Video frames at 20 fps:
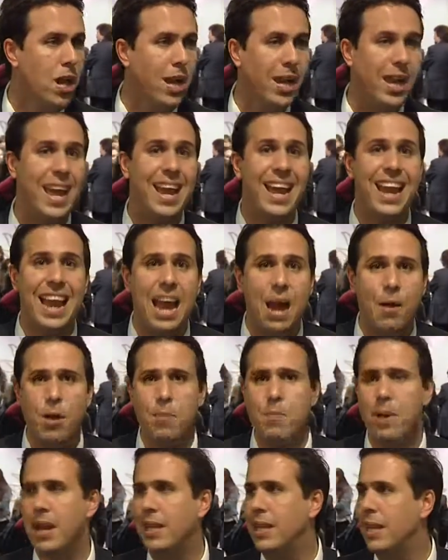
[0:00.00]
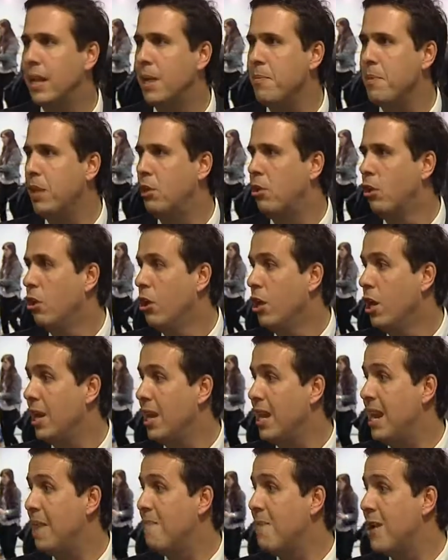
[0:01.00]
que es clave para el tratamiento
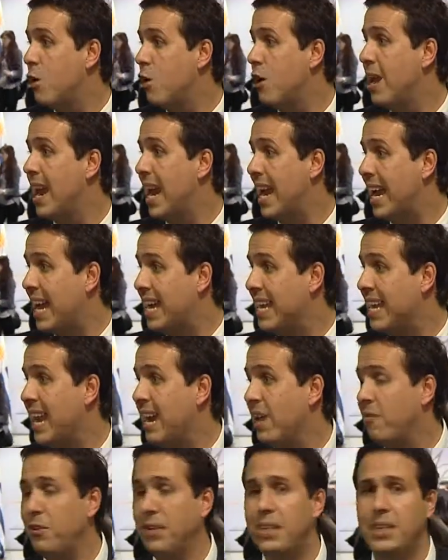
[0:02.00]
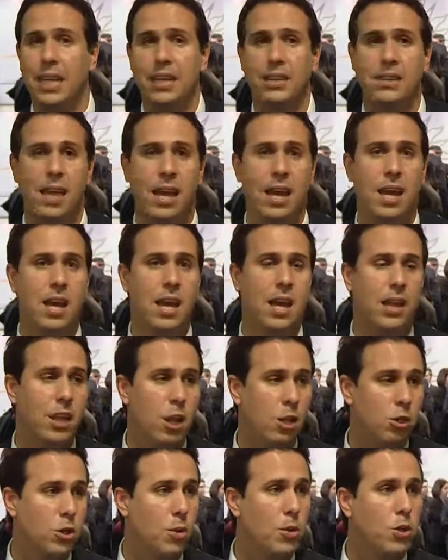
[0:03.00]
y la mejora de la calidad y la eficiencia de
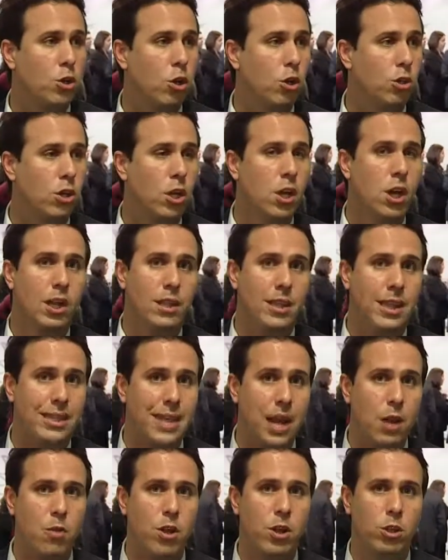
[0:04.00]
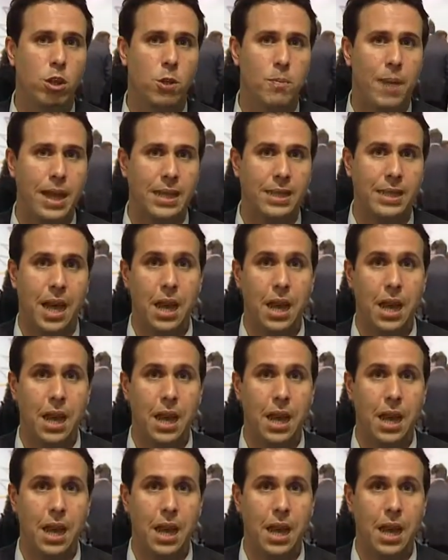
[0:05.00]
los servicios de salud en nuestro país.